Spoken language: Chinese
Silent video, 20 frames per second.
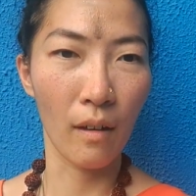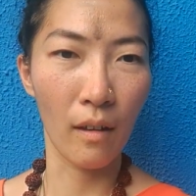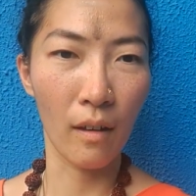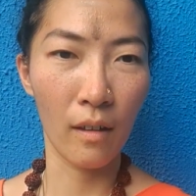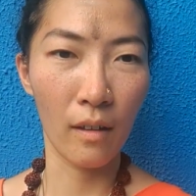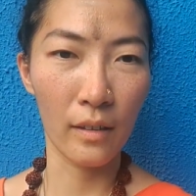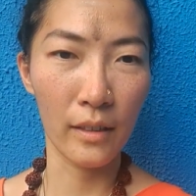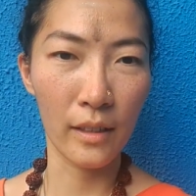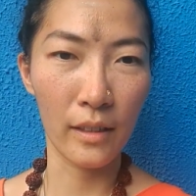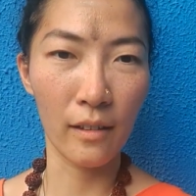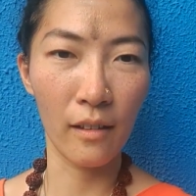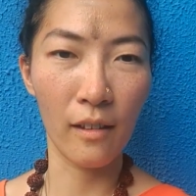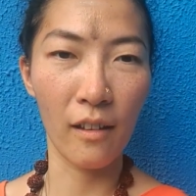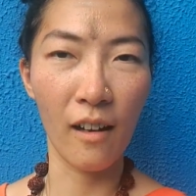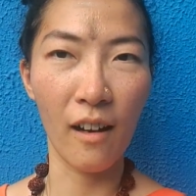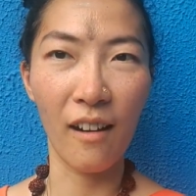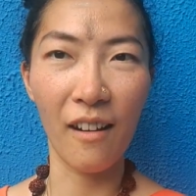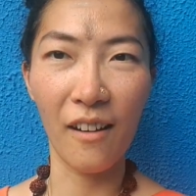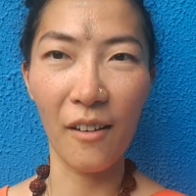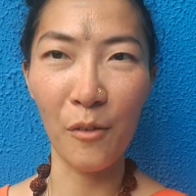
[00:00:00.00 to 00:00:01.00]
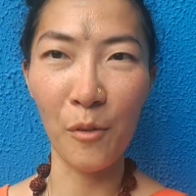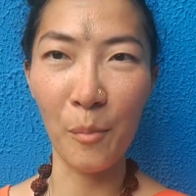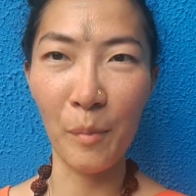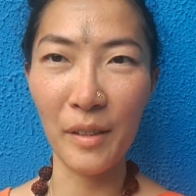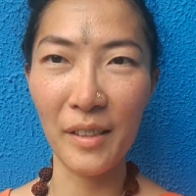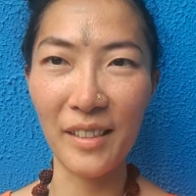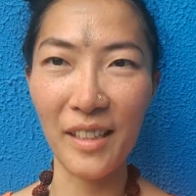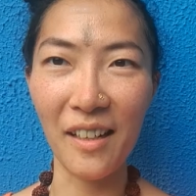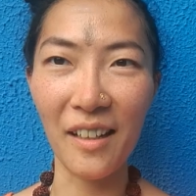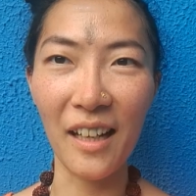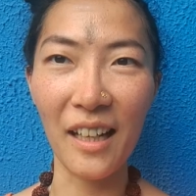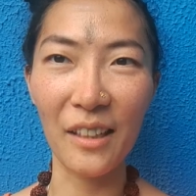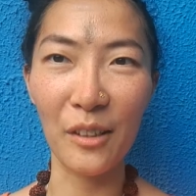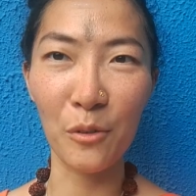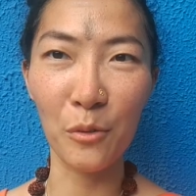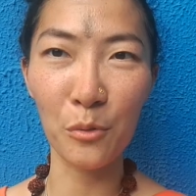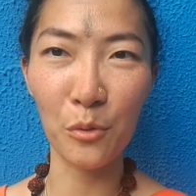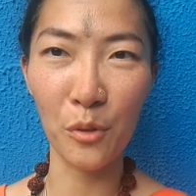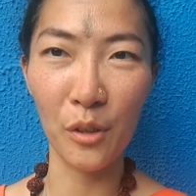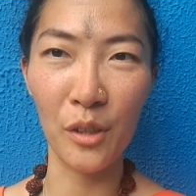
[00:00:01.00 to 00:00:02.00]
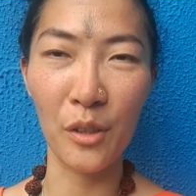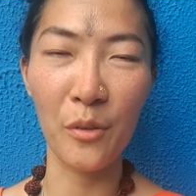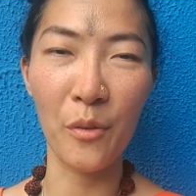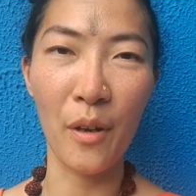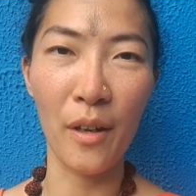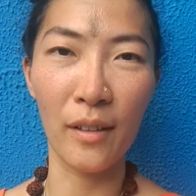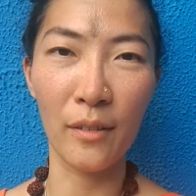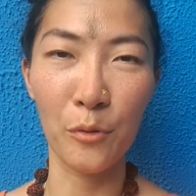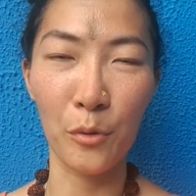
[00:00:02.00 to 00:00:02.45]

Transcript: 啊这个我们桑嘎的工作人员，